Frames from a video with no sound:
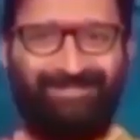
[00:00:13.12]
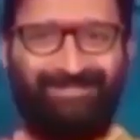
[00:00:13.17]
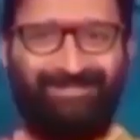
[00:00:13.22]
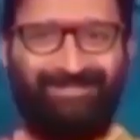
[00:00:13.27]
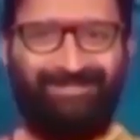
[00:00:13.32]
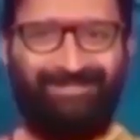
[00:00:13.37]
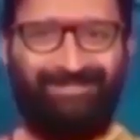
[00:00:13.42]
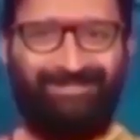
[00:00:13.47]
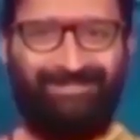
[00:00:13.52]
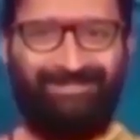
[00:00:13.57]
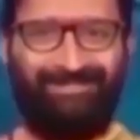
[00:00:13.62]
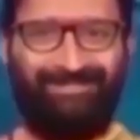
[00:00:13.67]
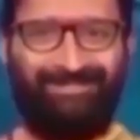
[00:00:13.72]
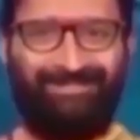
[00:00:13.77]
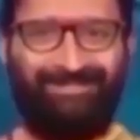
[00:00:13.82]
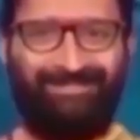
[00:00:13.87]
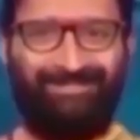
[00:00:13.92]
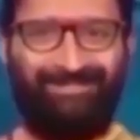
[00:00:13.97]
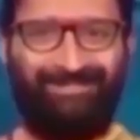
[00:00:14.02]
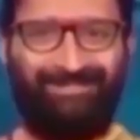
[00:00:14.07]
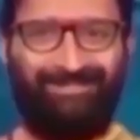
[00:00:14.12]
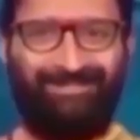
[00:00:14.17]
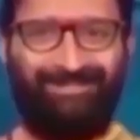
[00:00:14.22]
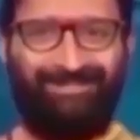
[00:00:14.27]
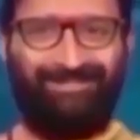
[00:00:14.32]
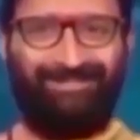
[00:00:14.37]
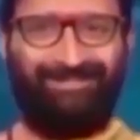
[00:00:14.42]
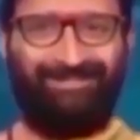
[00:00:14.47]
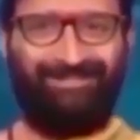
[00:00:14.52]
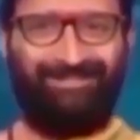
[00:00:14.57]
అందరికీ నమస్కారం
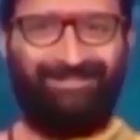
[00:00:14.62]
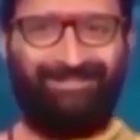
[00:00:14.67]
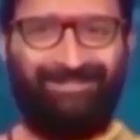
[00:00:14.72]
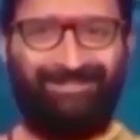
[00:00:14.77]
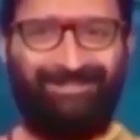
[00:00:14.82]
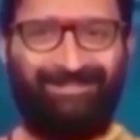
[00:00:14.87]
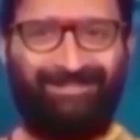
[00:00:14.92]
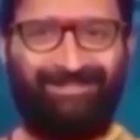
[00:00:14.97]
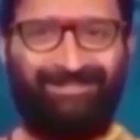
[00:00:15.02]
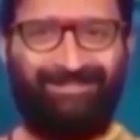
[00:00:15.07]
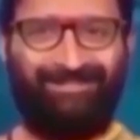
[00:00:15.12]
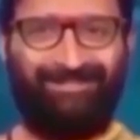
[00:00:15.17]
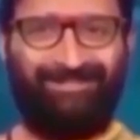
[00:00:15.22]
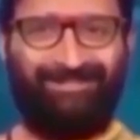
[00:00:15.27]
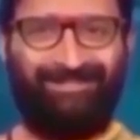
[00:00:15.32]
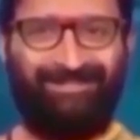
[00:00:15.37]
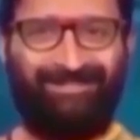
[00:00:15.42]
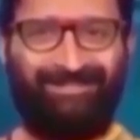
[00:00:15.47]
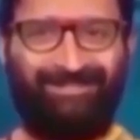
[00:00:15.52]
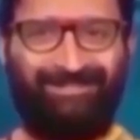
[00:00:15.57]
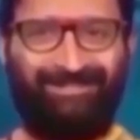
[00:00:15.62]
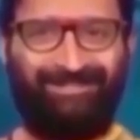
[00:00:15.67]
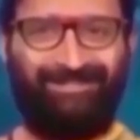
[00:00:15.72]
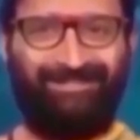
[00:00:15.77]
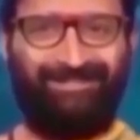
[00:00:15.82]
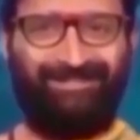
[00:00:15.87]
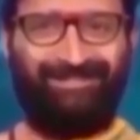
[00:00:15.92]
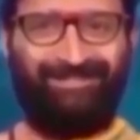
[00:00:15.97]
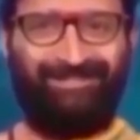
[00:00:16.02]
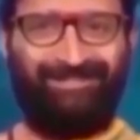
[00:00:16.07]
ఈరోజు మనము ఇరవై
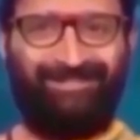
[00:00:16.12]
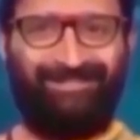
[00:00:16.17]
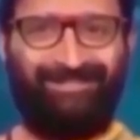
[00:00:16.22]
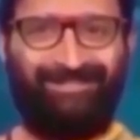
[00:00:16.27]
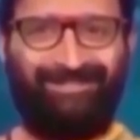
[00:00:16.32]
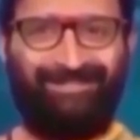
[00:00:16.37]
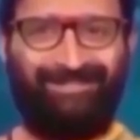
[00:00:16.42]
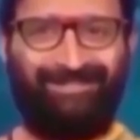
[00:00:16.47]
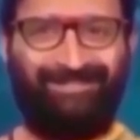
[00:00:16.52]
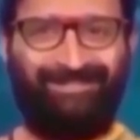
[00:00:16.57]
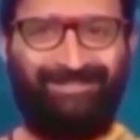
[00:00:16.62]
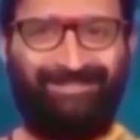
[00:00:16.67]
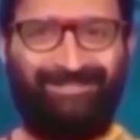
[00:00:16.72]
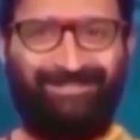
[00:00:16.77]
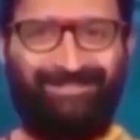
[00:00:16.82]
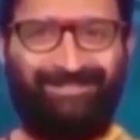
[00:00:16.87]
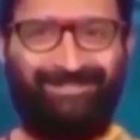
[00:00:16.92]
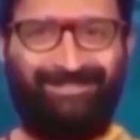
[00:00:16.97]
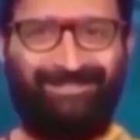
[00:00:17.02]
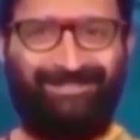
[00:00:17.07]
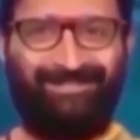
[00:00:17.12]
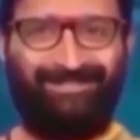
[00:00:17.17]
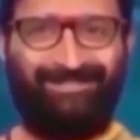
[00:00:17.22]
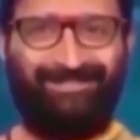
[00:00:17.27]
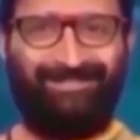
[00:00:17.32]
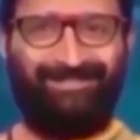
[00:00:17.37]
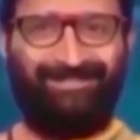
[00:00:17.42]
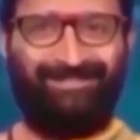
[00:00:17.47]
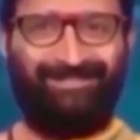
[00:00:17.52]
మూడు తొమ్మిది రెండు